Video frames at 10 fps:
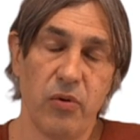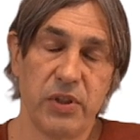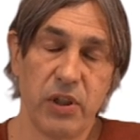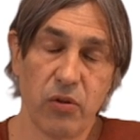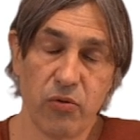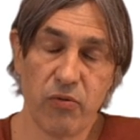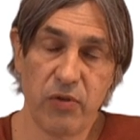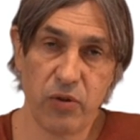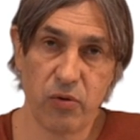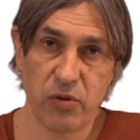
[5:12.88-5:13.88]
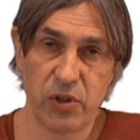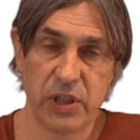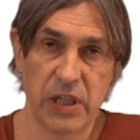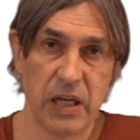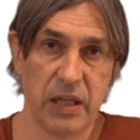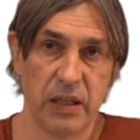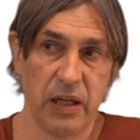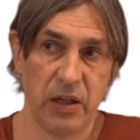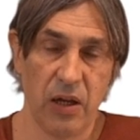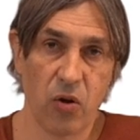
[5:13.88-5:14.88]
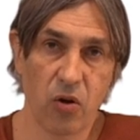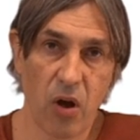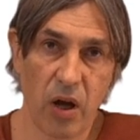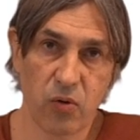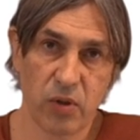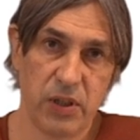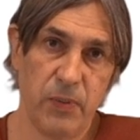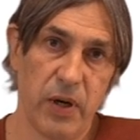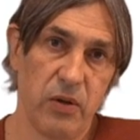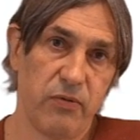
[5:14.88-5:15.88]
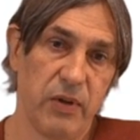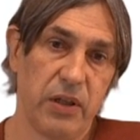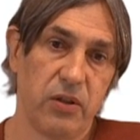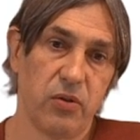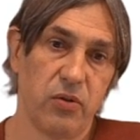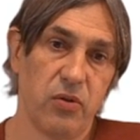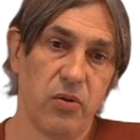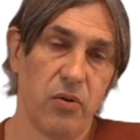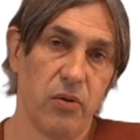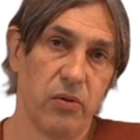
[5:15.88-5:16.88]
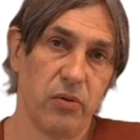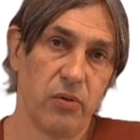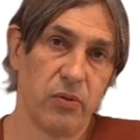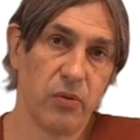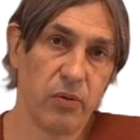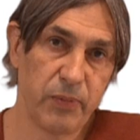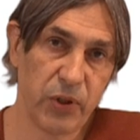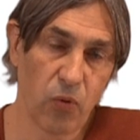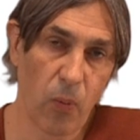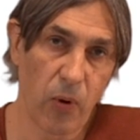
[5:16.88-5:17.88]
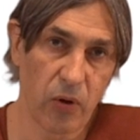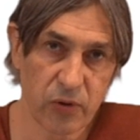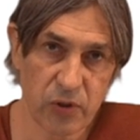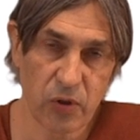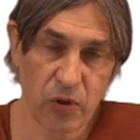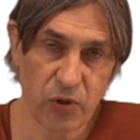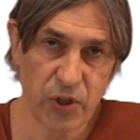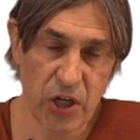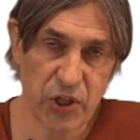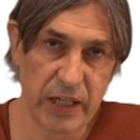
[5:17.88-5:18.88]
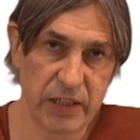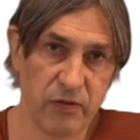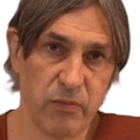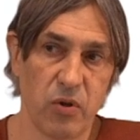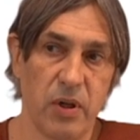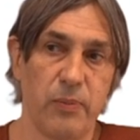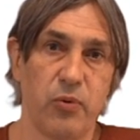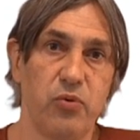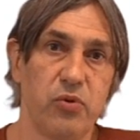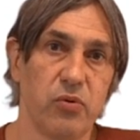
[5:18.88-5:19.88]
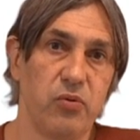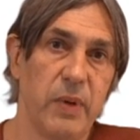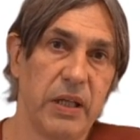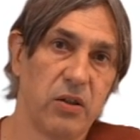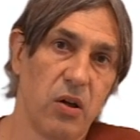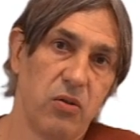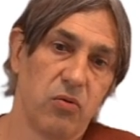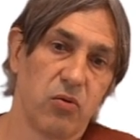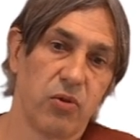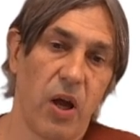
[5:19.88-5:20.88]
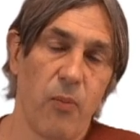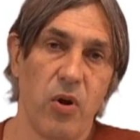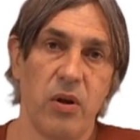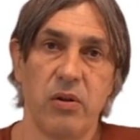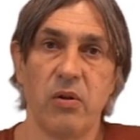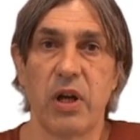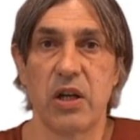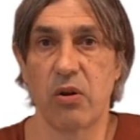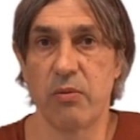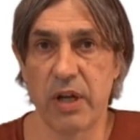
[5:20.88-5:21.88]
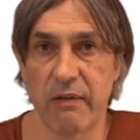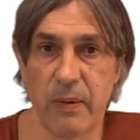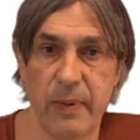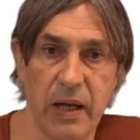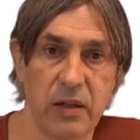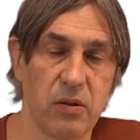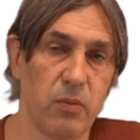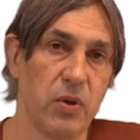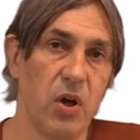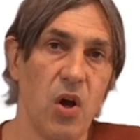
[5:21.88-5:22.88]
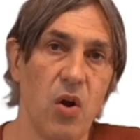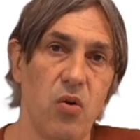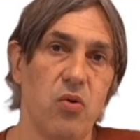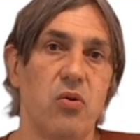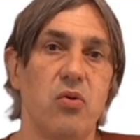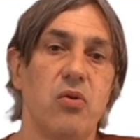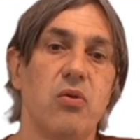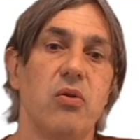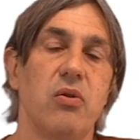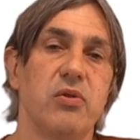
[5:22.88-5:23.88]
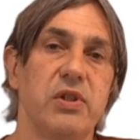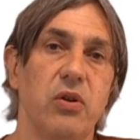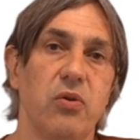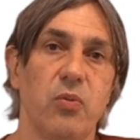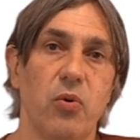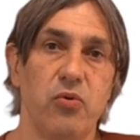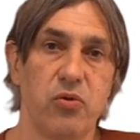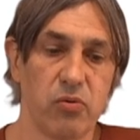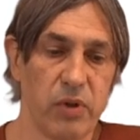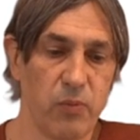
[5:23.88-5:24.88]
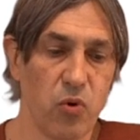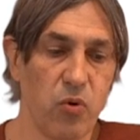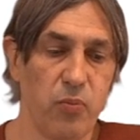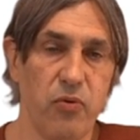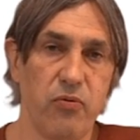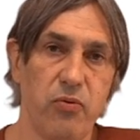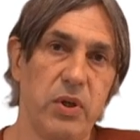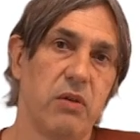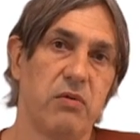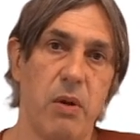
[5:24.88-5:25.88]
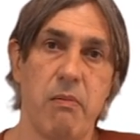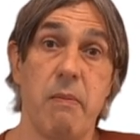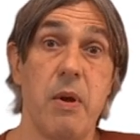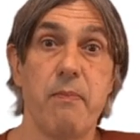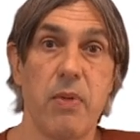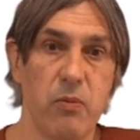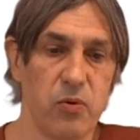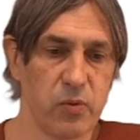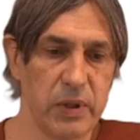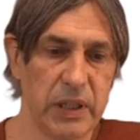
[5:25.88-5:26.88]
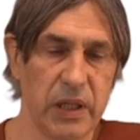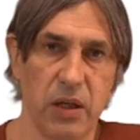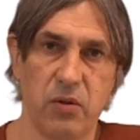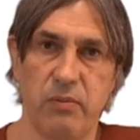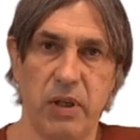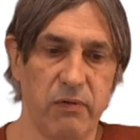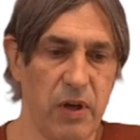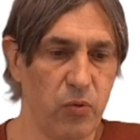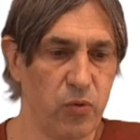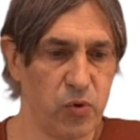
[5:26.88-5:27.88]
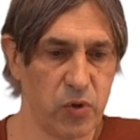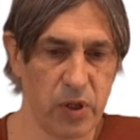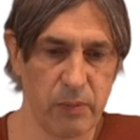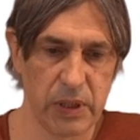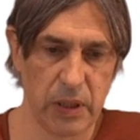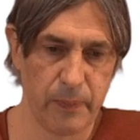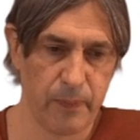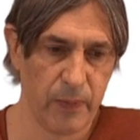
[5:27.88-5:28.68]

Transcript: cycle de vie du logiciel est, encore raccourci par le fait que Python prend en charge nativement la production du bytecode. Donc, contrairement à un langage comme Java, par exemple, le, cycle de production est beaucoup plus fluide et vous n'avez même pas besoin d'écrire de makefile ou de choses comme ça.